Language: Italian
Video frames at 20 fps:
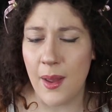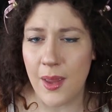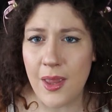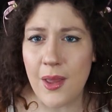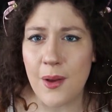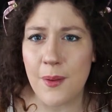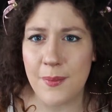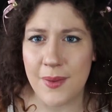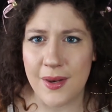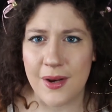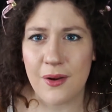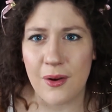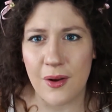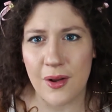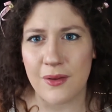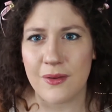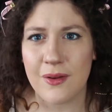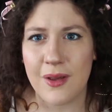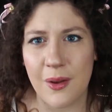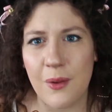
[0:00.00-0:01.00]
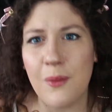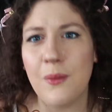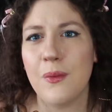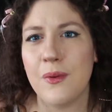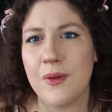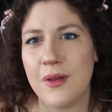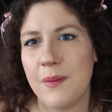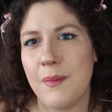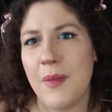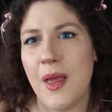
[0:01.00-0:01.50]
Io mi ricordo che
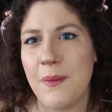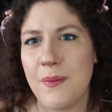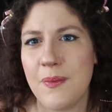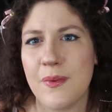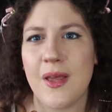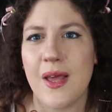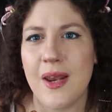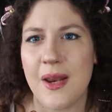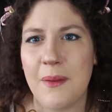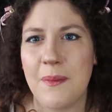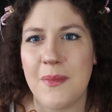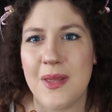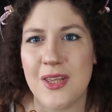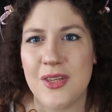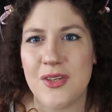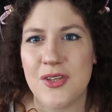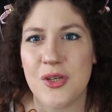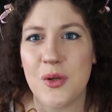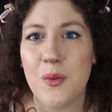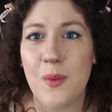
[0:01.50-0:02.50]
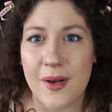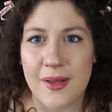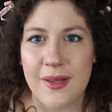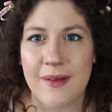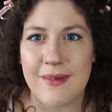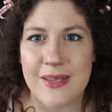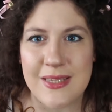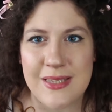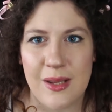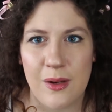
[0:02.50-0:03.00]
uno dei miei più cari amici
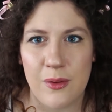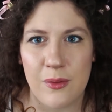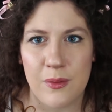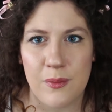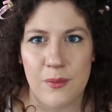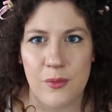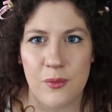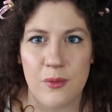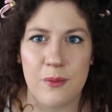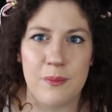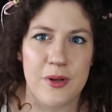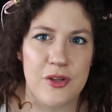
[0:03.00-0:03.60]
guardava Sailor Moon,